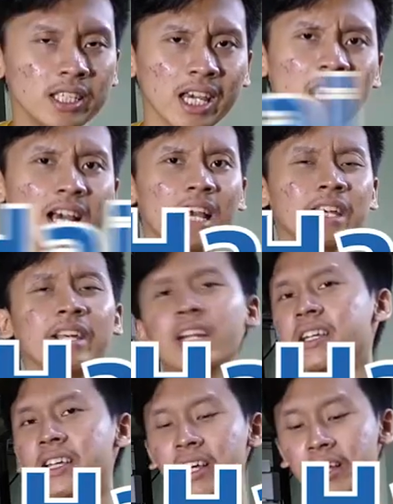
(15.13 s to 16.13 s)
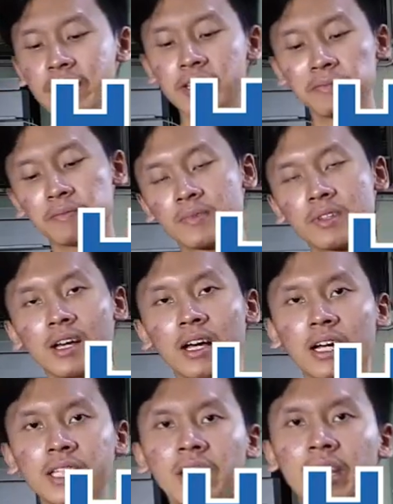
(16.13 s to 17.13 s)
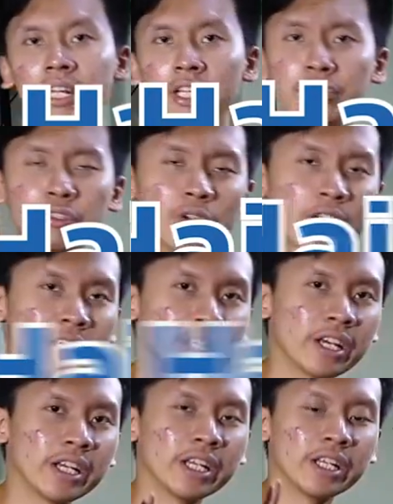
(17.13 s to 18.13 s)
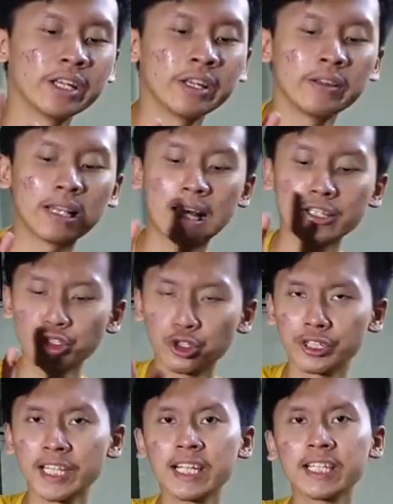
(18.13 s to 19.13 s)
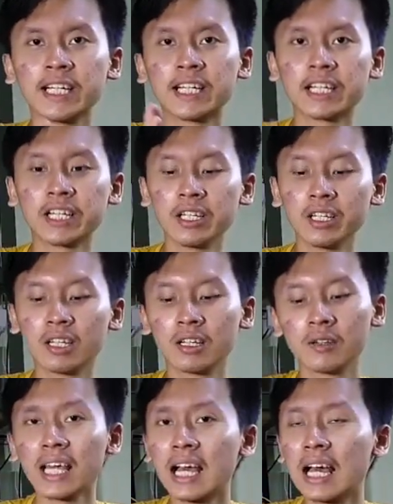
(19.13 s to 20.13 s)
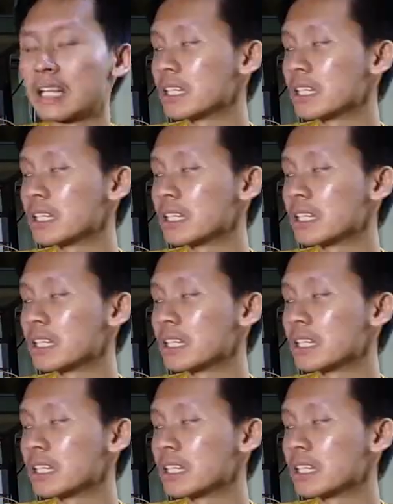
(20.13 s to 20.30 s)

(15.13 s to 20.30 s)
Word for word: ya akhirnya uh, jadi ini jujur aja ini lanjutan dari yang